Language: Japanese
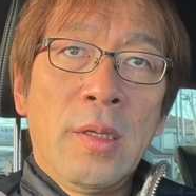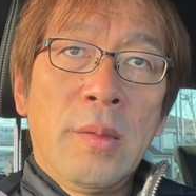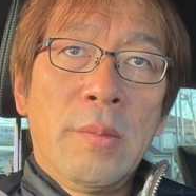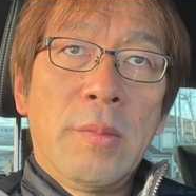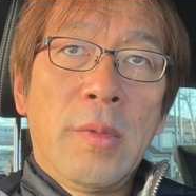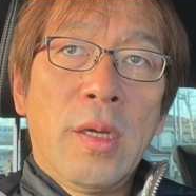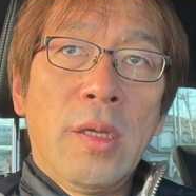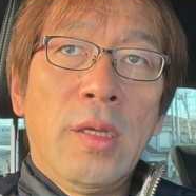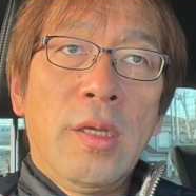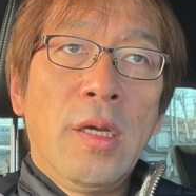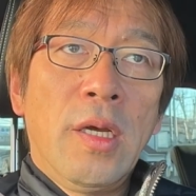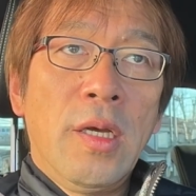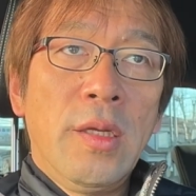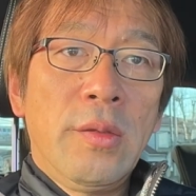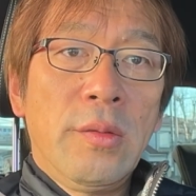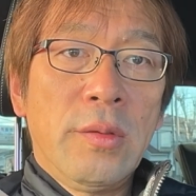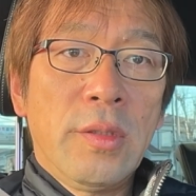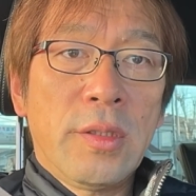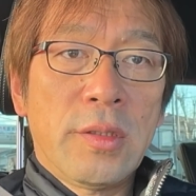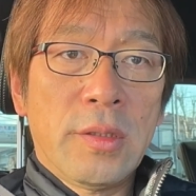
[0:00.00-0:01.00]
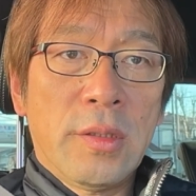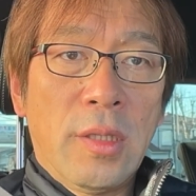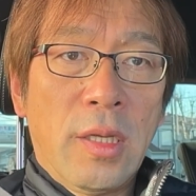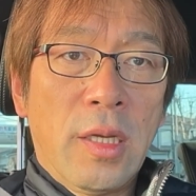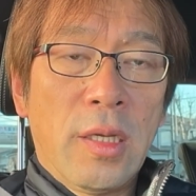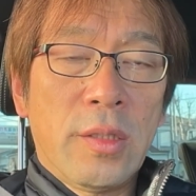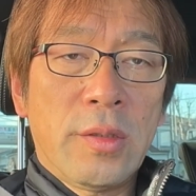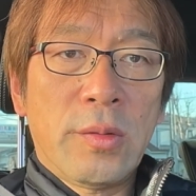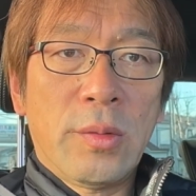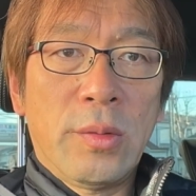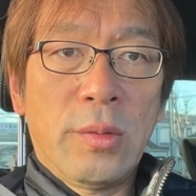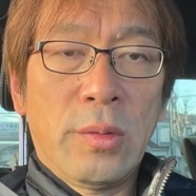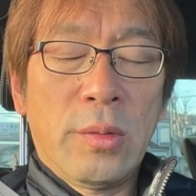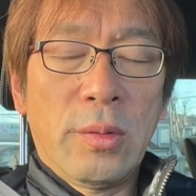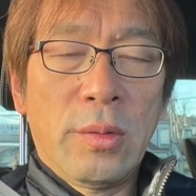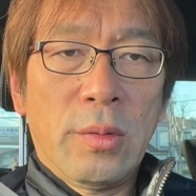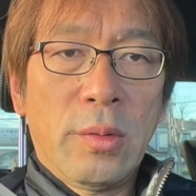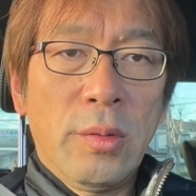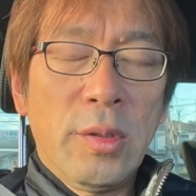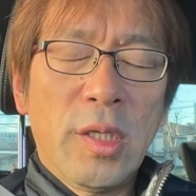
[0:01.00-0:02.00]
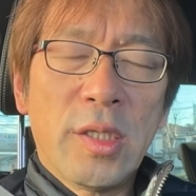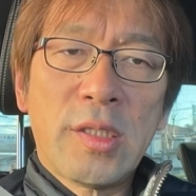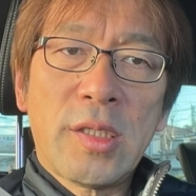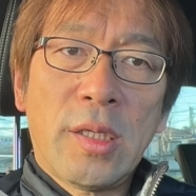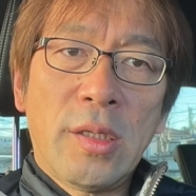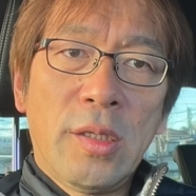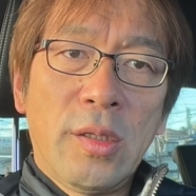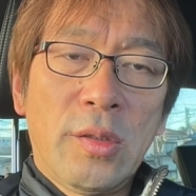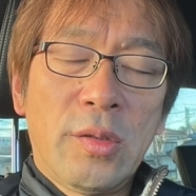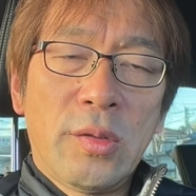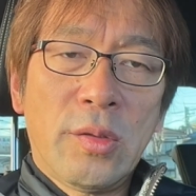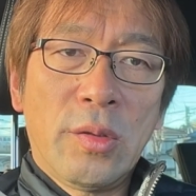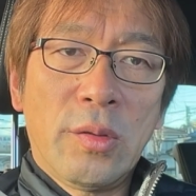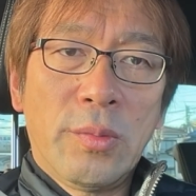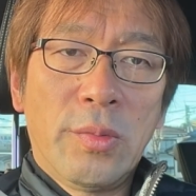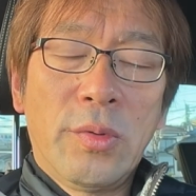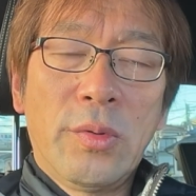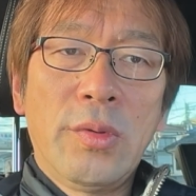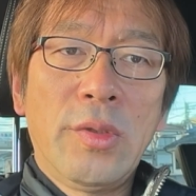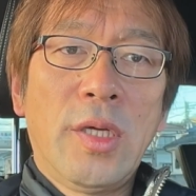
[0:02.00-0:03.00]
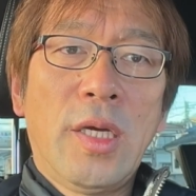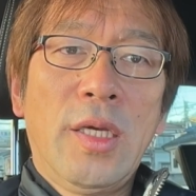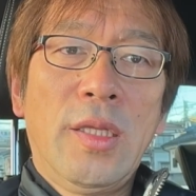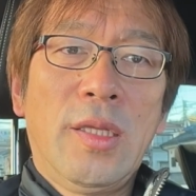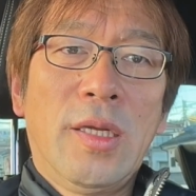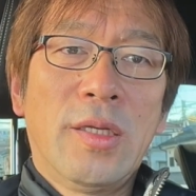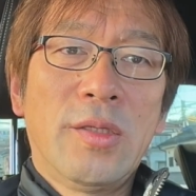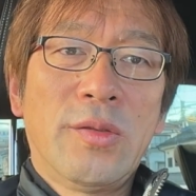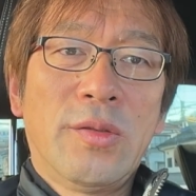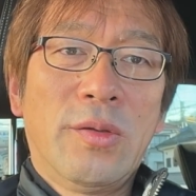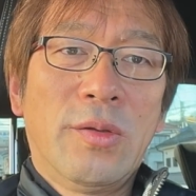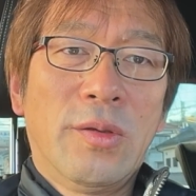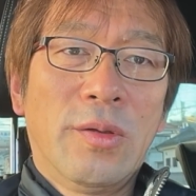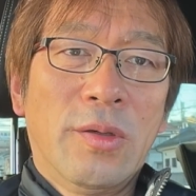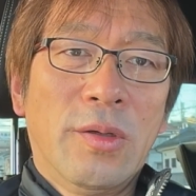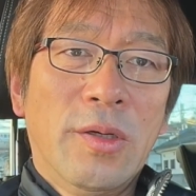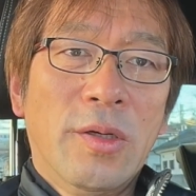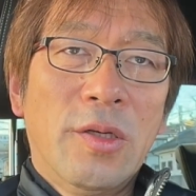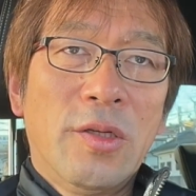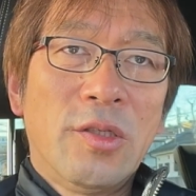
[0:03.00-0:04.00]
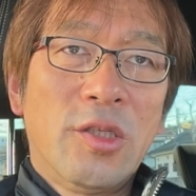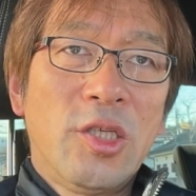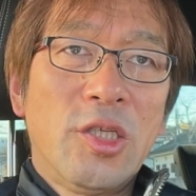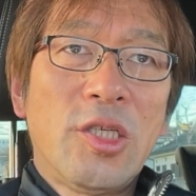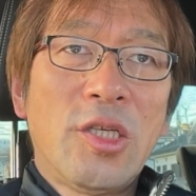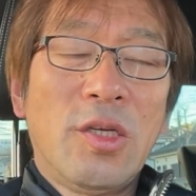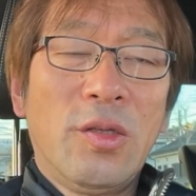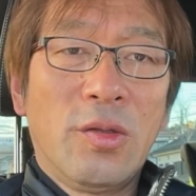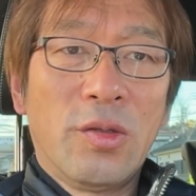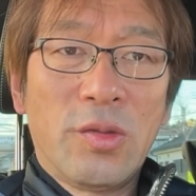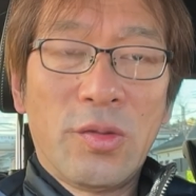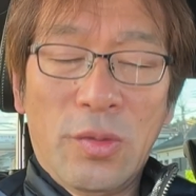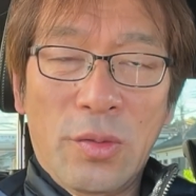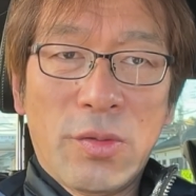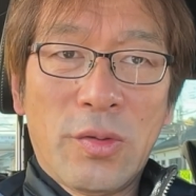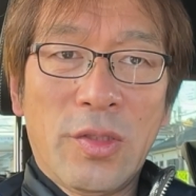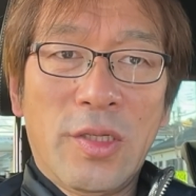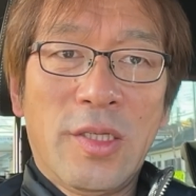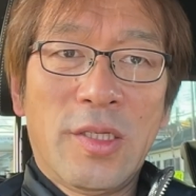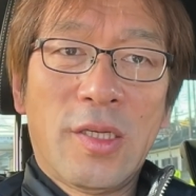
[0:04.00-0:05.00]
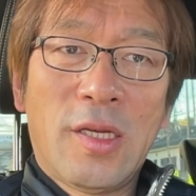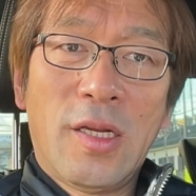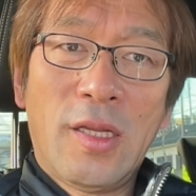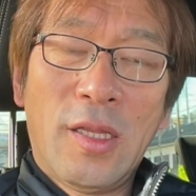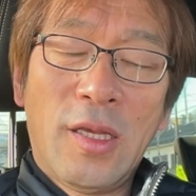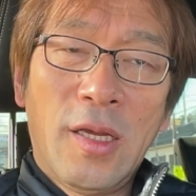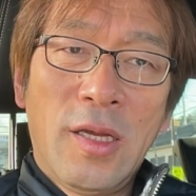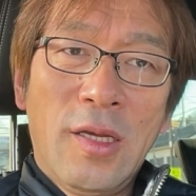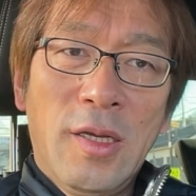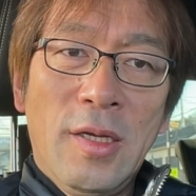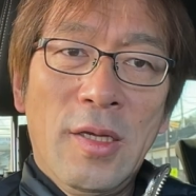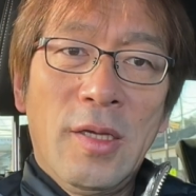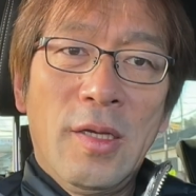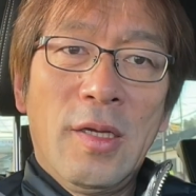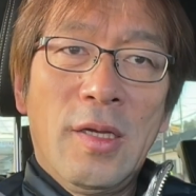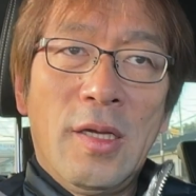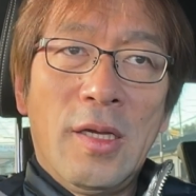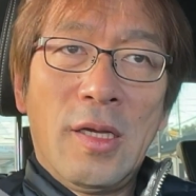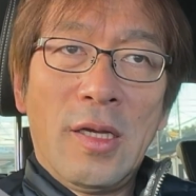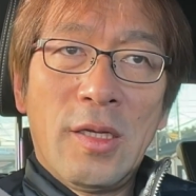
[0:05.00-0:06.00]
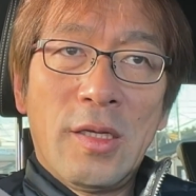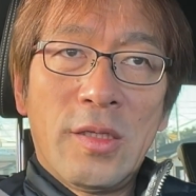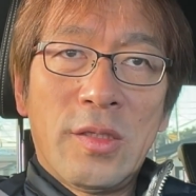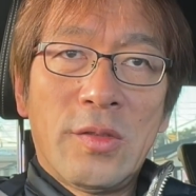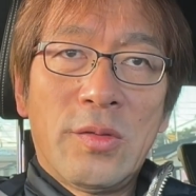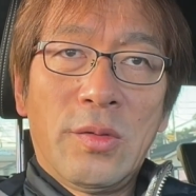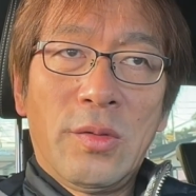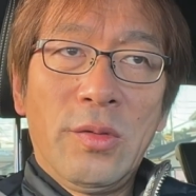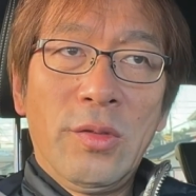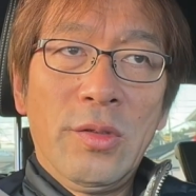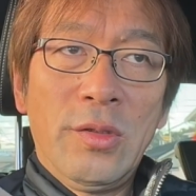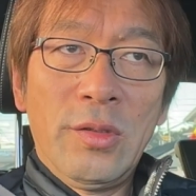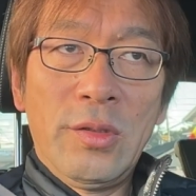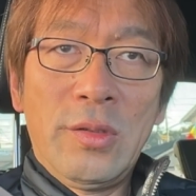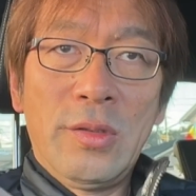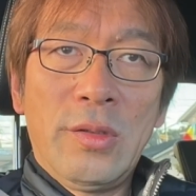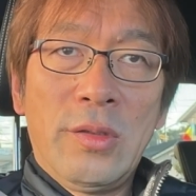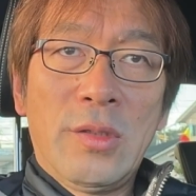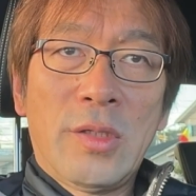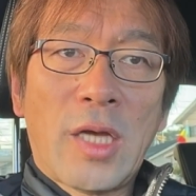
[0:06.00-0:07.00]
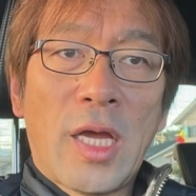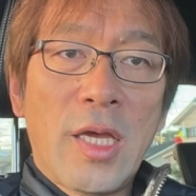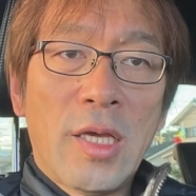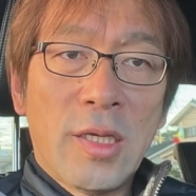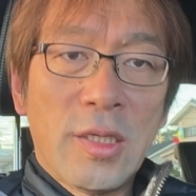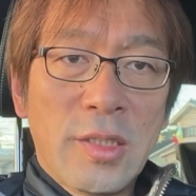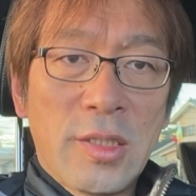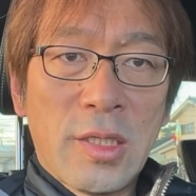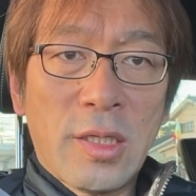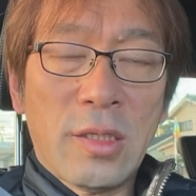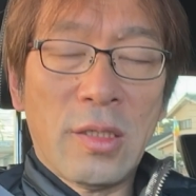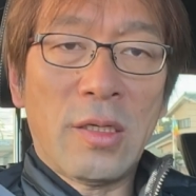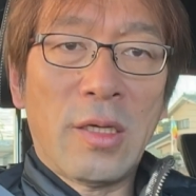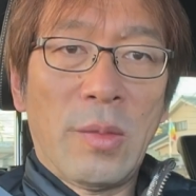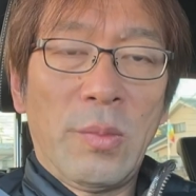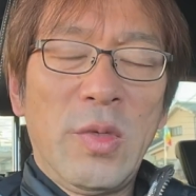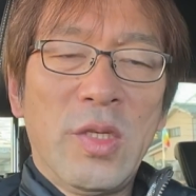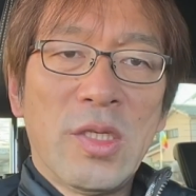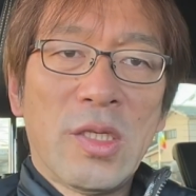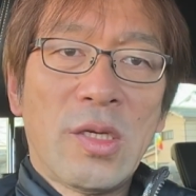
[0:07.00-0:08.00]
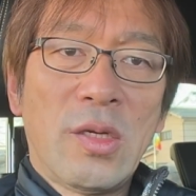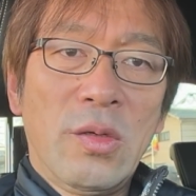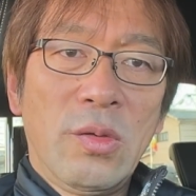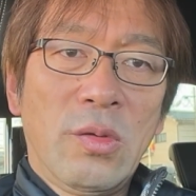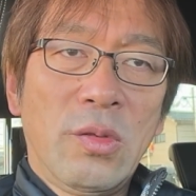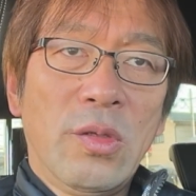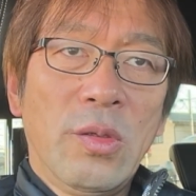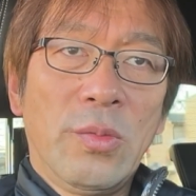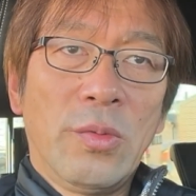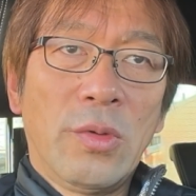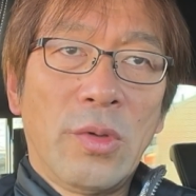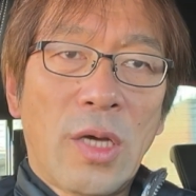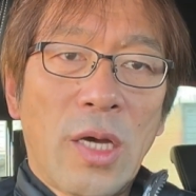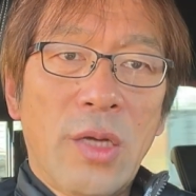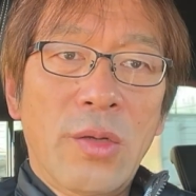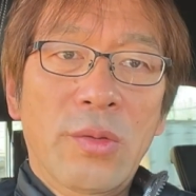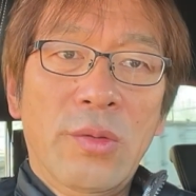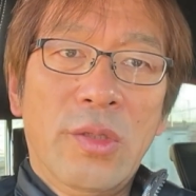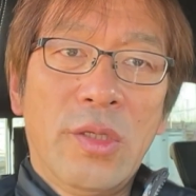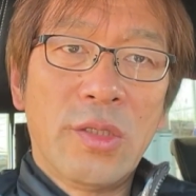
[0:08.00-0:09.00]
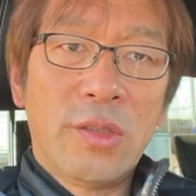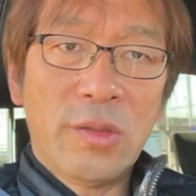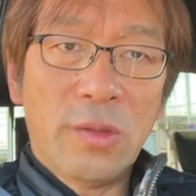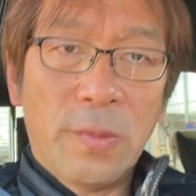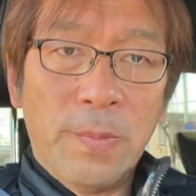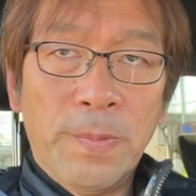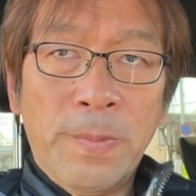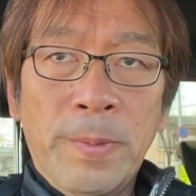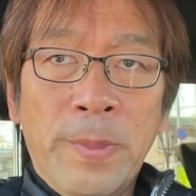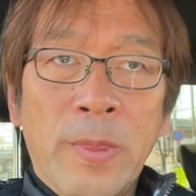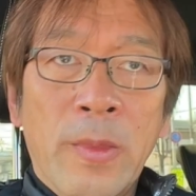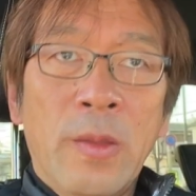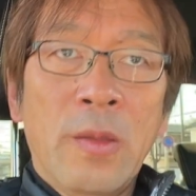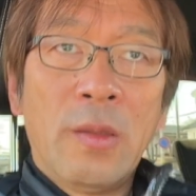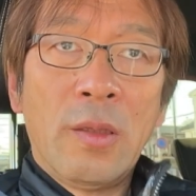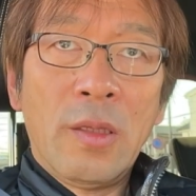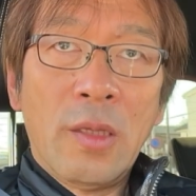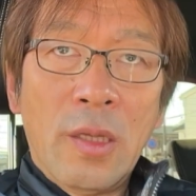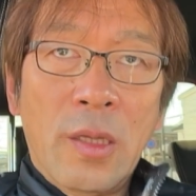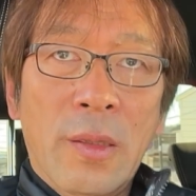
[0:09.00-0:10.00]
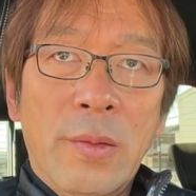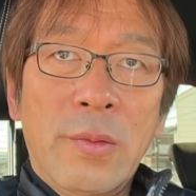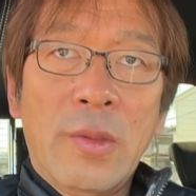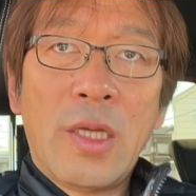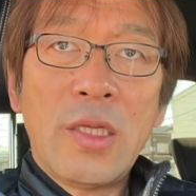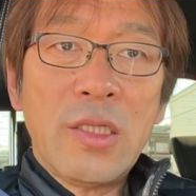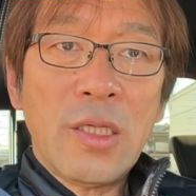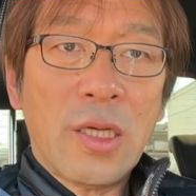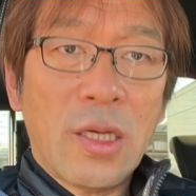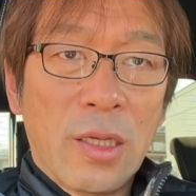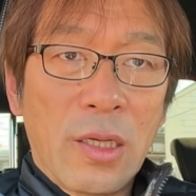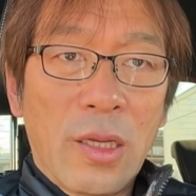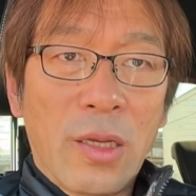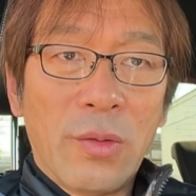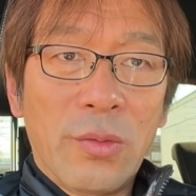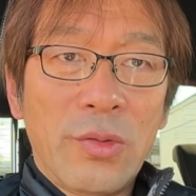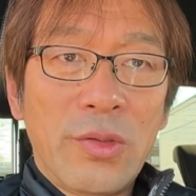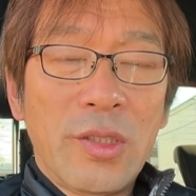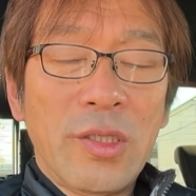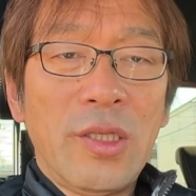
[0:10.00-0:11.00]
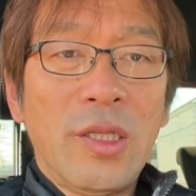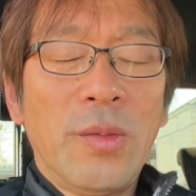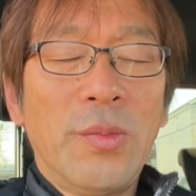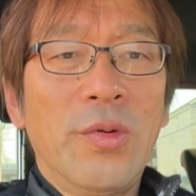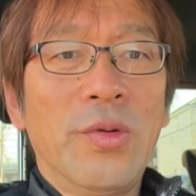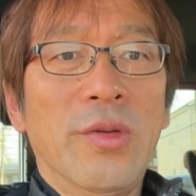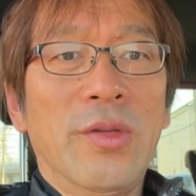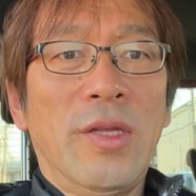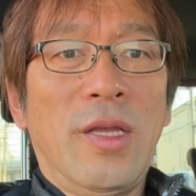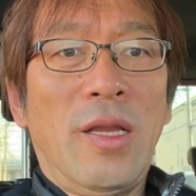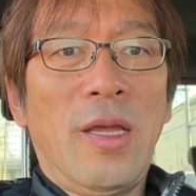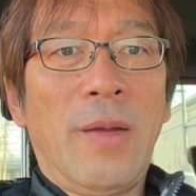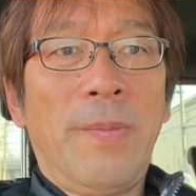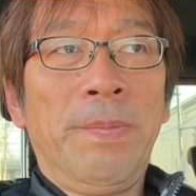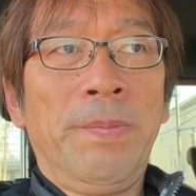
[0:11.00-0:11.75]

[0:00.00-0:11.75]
まあ、意外とですねその本屋さんに行くと膨大なその知識の倉庫ですからね、えー、そういう解決策が見つかることもあるんですよ。でなぜかね不思議なものでね、